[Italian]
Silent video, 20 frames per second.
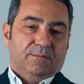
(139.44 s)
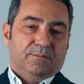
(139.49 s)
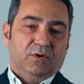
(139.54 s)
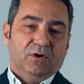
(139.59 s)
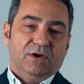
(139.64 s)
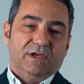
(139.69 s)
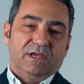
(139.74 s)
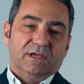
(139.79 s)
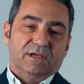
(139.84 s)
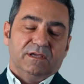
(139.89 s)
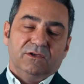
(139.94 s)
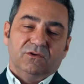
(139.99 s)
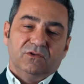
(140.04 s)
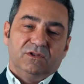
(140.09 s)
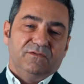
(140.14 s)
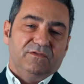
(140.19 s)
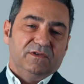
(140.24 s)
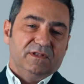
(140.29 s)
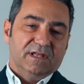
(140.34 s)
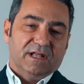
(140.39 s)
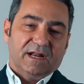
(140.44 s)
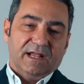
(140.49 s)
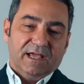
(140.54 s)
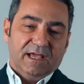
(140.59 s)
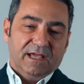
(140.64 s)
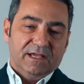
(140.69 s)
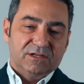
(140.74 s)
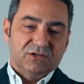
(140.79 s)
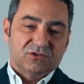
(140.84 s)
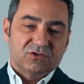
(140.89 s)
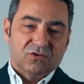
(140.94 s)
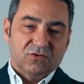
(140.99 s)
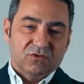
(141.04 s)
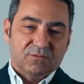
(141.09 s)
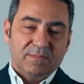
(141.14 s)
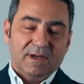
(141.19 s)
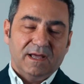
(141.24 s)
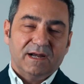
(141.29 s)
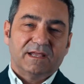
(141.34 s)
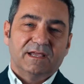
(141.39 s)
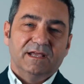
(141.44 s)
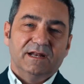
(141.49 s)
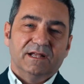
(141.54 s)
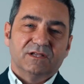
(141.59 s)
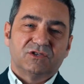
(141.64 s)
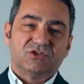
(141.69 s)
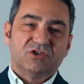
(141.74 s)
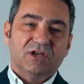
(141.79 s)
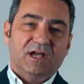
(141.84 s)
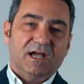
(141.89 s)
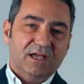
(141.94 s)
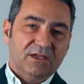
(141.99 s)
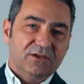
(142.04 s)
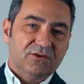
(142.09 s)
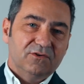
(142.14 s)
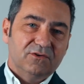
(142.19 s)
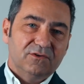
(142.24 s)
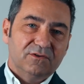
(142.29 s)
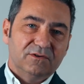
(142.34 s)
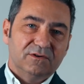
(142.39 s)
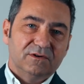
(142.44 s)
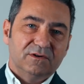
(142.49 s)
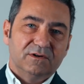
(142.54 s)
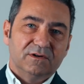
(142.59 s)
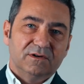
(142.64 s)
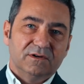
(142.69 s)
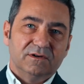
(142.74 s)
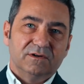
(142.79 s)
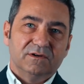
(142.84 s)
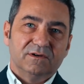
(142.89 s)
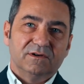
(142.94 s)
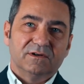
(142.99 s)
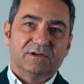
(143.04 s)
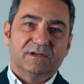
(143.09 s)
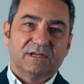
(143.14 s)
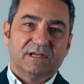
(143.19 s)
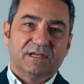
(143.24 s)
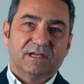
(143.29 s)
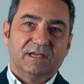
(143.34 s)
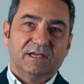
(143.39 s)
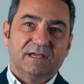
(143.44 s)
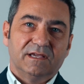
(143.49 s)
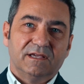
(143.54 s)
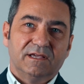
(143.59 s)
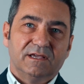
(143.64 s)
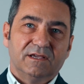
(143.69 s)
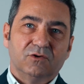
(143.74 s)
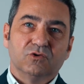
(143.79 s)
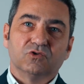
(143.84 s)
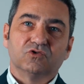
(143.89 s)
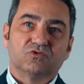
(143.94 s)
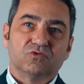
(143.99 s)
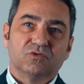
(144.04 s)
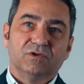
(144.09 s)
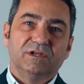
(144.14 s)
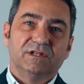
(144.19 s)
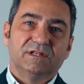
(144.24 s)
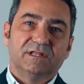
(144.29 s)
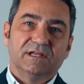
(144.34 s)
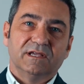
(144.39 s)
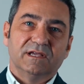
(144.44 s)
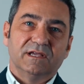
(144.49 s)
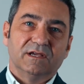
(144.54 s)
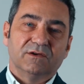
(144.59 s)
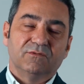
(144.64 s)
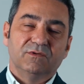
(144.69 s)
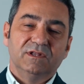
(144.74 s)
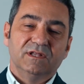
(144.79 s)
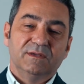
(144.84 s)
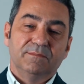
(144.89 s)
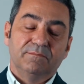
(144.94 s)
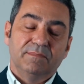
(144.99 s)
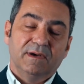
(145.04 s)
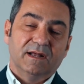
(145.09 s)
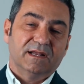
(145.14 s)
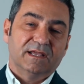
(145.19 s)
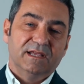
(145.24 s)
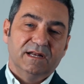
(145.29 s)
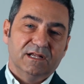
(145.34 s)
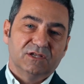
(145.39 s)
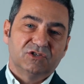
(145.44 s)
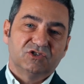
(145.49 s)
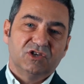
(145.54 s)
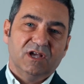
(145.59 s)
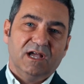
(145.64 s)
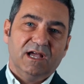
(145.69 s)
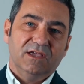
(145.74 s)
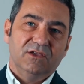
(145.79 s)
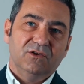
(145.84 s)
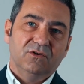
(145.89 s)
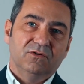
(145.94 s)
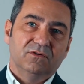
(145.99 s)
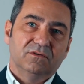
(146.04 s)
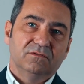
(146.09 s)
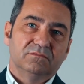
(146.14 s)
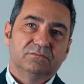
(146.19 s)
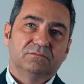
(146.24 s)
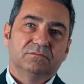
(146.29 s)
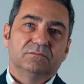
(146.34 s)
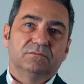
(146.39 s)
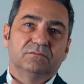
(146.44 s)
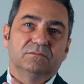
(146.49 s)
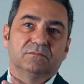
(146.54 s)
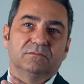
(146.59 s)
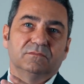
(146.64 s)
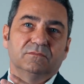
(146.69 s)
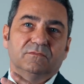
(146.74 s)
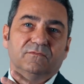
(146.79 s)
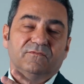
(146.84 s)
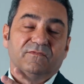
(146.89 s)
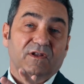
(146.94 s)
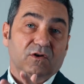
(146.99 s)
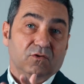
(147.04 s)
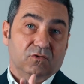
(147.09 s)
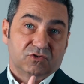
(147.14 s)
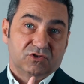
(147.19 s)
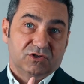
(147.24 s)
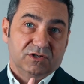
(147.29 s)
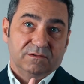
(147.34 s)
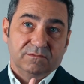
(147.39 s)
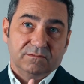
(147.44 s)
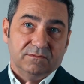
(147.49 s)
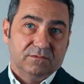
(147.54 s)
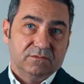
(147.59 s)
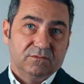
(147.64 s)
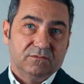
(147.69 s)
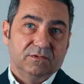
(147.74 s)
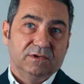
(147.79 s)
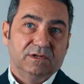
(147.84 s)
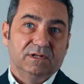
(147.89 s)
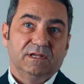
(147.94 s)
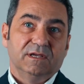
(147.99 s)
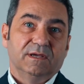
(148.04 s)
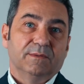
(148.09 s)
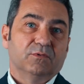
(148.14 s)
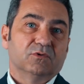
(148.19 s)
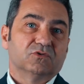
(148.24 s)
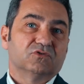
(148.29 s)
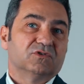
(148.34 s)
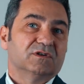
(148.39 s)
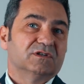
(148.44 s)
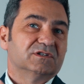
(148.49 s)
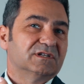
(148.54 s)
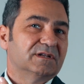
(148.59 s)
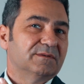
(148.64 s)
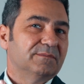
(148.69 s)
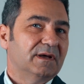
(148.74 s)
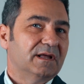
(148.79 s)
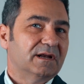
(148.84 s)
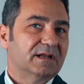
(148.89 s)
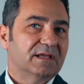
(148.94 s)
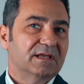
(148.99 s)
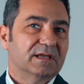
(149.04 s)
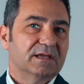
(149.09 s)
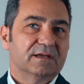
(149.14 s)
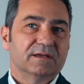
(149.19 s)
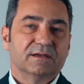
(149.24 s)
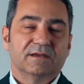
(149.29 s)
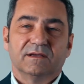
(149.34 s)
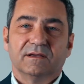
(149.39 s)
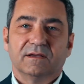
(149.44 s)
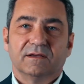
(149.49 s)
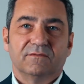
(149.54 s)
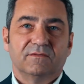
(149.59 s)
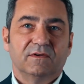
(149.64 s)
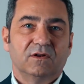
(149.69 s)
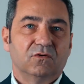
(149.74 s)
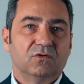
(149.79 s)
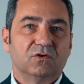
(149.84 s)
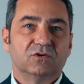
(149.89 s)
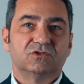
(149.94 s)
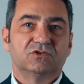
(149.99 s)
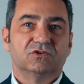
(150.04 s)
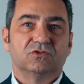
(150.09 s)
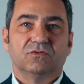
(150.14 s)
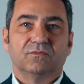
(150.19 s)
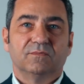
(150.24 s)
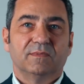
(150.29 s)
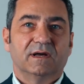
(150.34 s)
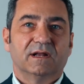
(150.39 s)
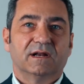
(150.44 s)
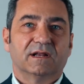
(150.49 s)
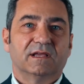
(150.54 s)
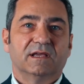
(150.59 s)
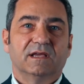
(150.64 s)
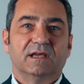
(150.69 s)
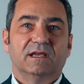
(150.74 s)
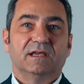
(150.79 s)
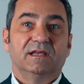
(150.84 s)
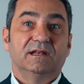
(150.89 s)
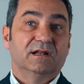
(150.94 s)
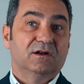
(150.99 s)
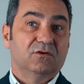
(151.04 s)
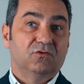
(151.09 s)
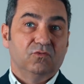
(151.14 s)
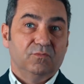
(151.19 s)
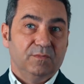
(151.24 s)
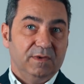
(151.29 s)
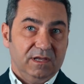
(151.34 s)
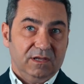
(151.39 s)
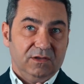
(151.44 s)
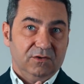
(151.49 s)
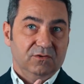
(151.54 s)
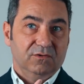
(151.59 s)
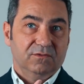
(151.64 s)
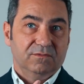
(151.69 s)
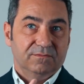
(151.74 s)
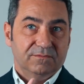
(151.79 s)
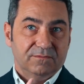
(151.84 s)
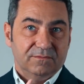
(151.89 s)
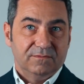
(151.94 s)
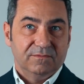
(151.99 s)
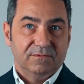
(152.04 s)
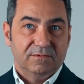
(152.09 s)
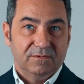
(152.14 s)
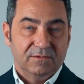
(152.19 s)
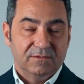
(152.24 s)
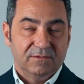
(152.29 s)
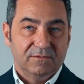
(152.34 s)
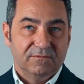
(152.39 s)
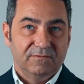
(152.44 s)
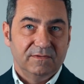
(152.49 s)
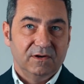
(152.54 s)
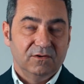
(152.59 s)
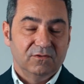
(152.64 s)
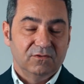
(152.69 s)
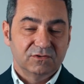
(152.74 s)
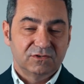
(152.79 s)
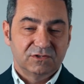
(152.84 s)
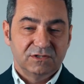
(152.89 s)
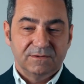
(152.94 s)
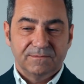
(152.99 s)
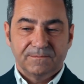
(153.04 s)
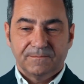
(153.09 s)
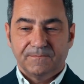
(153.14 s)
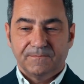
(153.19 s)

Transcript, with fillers: Poi io dividerei, ci sono barche in acciaio eh, costruite, quindi barche in acciaio veloci, quindi che possono essere barche eh, veloci o barche in alluminio veloci,